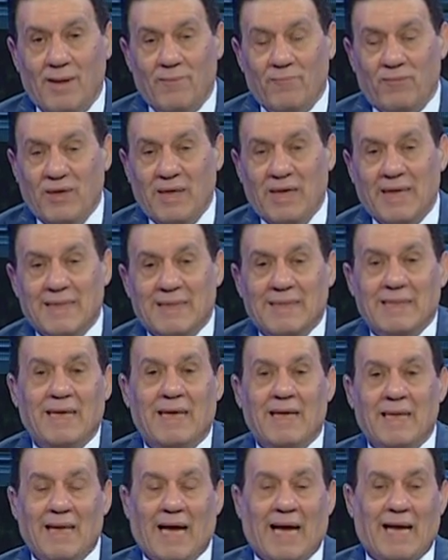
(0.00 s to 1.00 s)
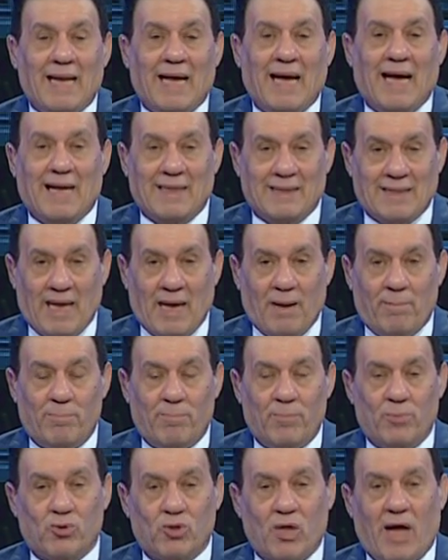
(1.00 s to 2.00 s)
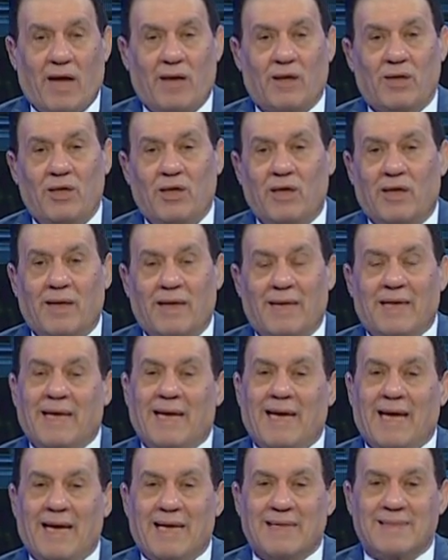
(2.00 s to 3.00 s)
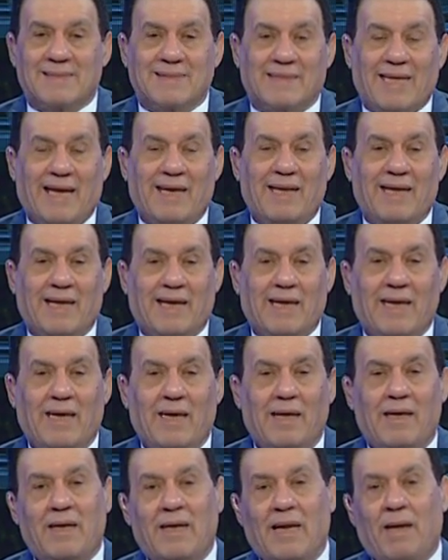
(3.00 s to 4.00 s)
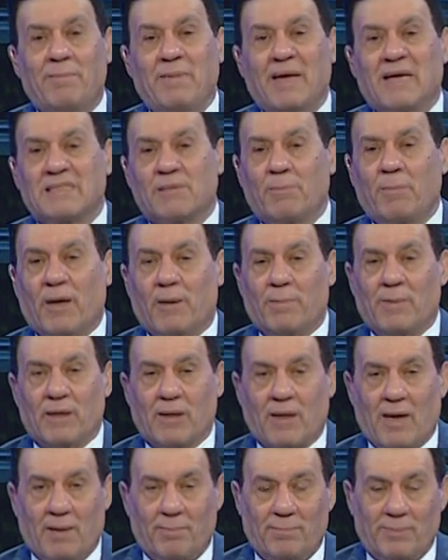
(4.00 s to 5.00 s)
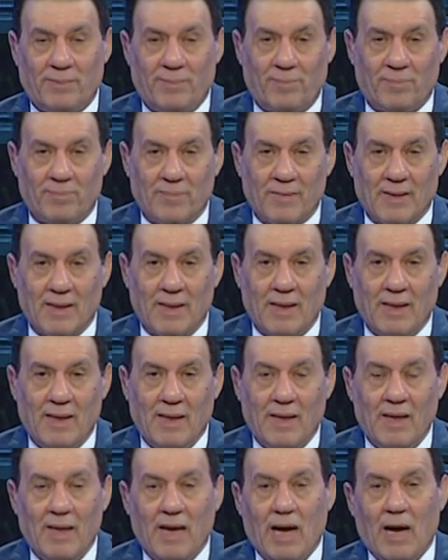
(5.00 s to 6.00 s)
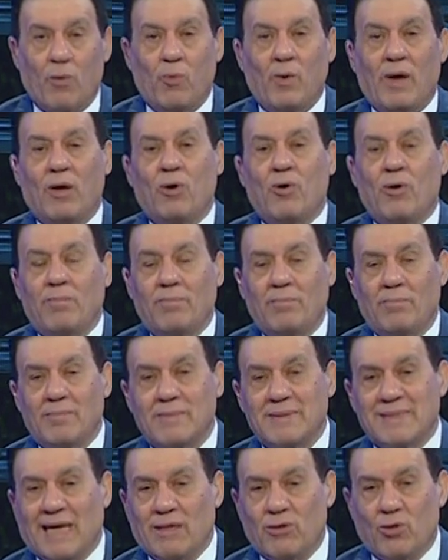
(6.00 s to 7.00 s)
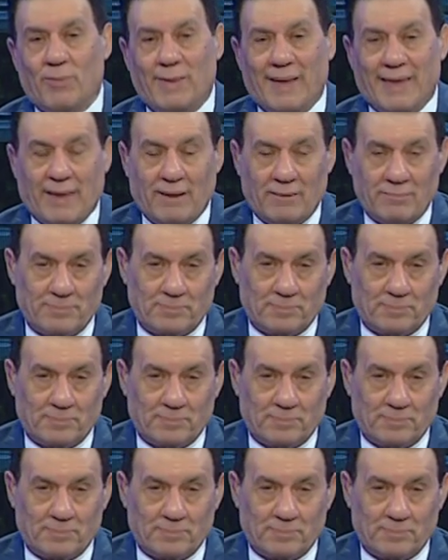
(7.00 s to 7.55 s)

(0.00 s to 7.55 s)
في اتنين على اعتاب تحقيق انجاز تاريخي لم يسبق من قبل اولهم ساديو ماني